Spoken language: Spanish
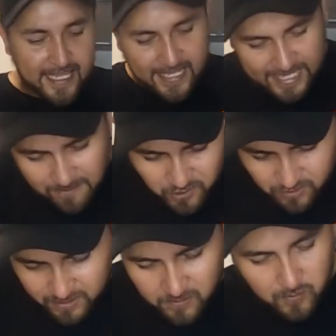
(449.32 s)
Y ya por
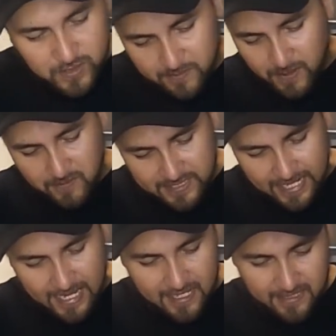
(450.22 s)
último, pues vamos
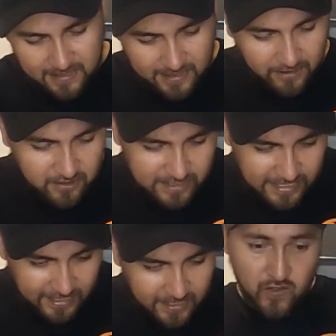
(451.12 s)
a recortar
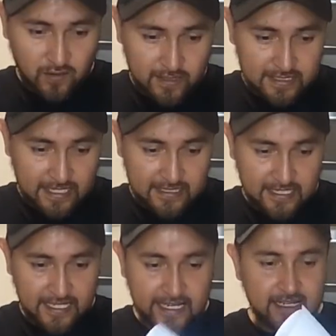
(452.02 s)
aquí con nuestras
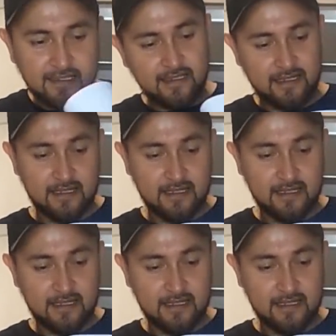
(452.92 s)
tijeras.